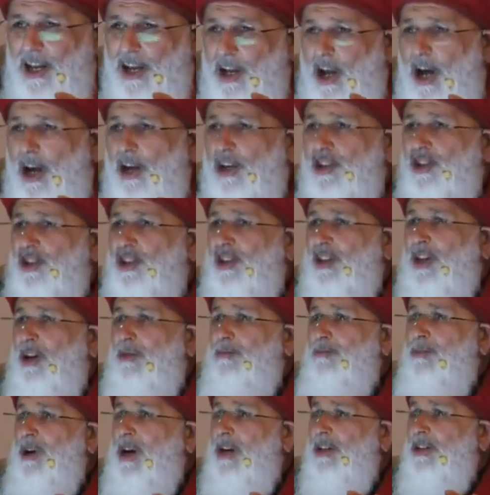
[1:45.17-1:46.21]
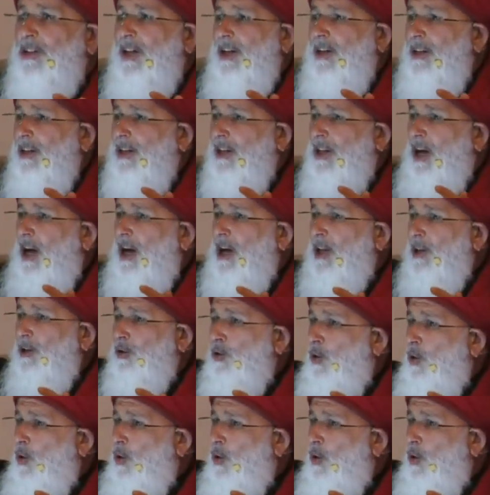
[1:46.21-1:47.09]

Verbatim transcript: karşıdan baksan kağıt